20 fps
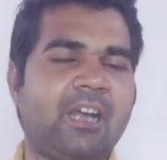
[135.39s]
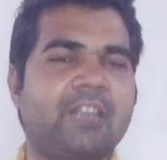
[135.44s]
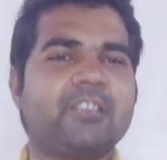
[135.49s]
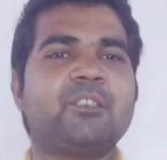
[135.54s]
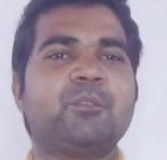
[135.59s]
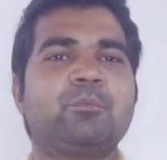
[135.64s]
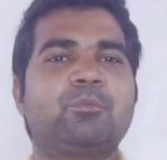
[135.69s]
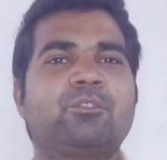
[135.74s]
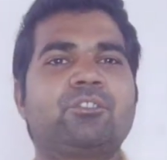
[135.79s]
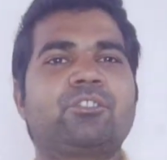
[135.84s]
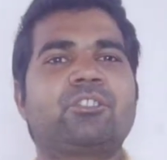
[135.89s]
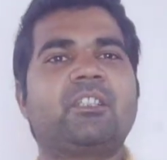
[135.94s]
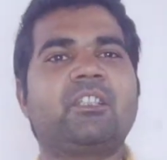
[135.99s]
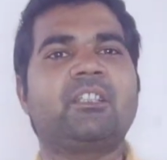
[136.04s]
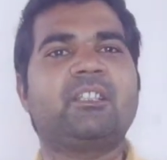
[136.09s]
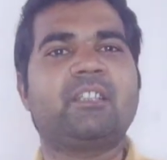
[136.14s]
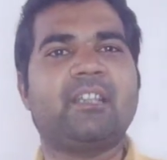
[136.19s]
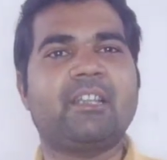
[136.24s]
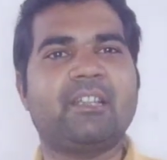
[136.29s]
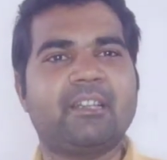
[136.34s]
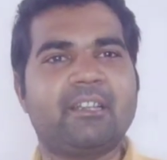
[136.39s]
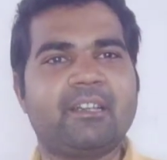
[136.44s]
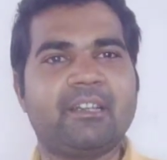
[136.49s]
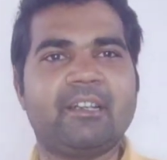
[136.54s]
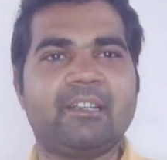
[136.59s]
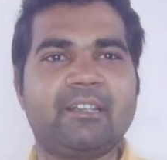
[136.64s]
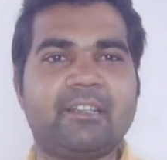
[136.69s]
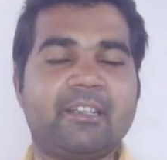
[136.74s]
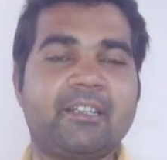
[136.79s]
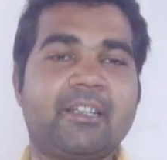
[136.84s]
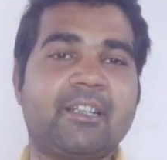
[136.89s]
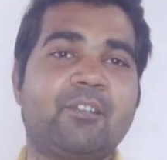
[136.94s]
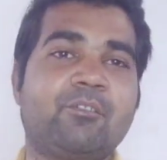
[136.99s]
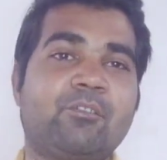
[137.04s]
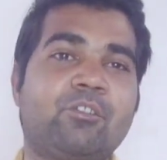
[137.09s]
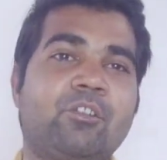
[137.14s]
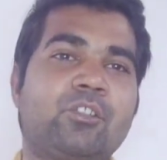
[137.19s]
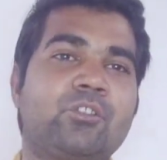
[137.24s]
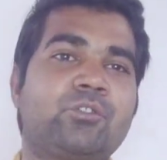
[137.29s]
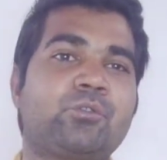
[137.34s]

आदि पुरुष की नई रिलीज डेट है वो है